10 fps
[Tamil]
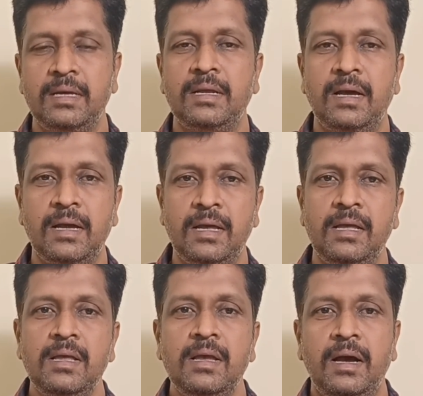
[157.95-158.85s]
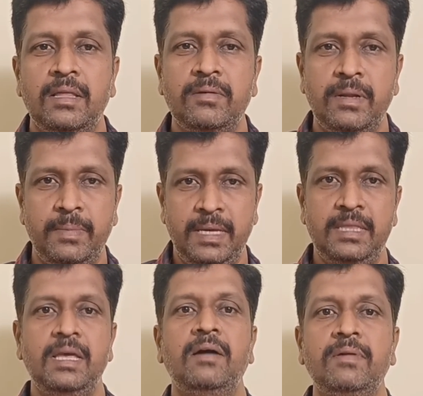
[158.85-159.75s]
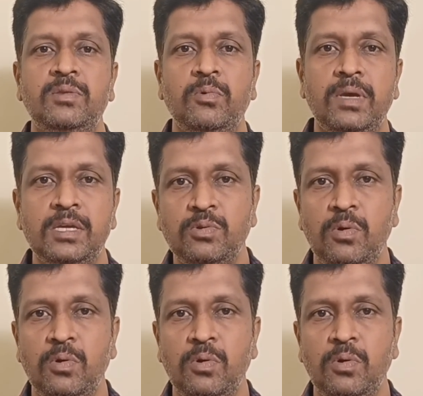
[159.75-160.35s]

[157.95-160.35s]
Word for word: தான் இருக்காங்க அதாவது நம்ம இந்தியாவை தூக்கி